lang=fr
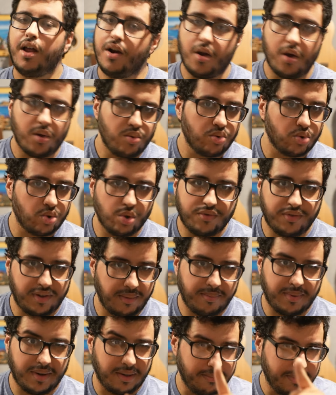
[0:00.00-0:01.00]
Alors non, je le ferai
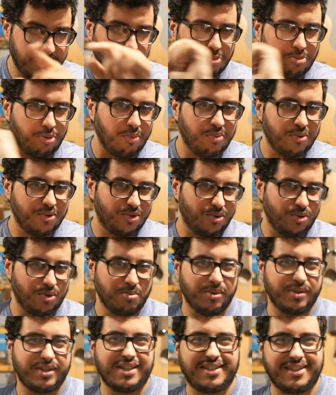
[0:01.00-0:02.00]
pas, mais je propose de
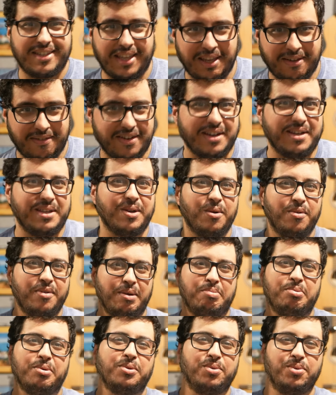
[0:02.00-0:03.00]
demander à Cédric Villani de le
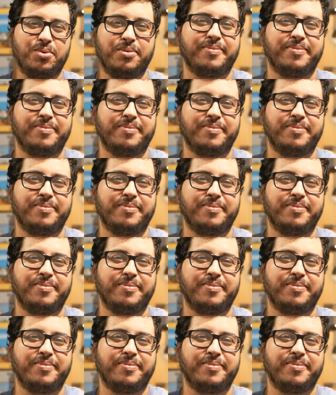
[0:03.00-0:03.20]
faire pour nous.